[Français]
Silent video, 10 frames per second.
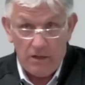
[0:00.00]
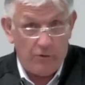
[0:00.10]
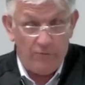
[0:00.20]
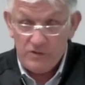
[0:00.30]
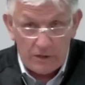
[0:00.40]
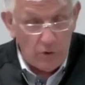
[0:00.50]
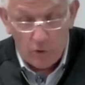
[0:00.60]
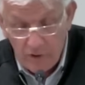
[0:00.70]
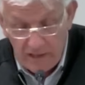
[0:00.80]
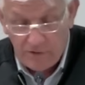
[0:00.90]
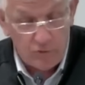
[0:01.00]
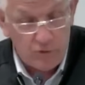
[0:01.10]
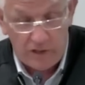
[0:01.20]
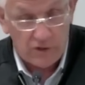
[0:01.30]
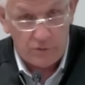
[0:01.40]
que vous adoreriez
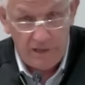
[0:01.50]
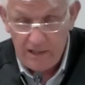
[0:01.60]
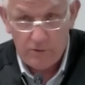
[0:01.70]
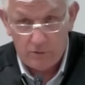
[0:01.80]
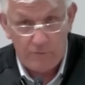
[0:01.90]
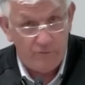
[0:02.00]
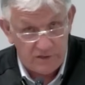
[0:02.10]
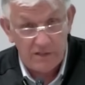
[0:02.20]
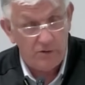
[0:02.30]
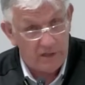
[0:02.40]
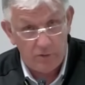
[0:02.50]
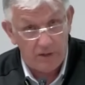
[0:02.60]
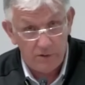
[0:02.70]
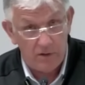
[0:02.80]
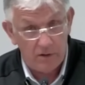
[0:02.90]
toute la journée, que vous êtes un
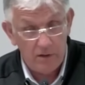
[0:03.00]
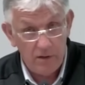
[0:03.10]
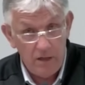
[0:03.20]
adorateur.